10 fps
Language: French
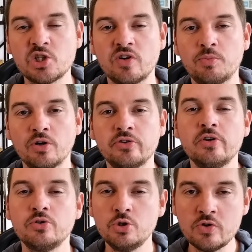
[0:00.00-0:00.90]
tu vas prendre
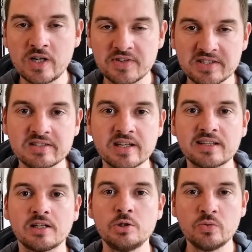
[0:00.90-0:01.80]
une nouvelle phase
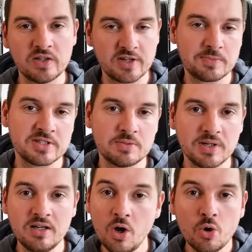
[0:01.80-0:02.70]
d'attaque et une nouvelle phase
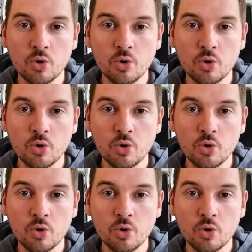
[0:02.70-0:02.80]
principale.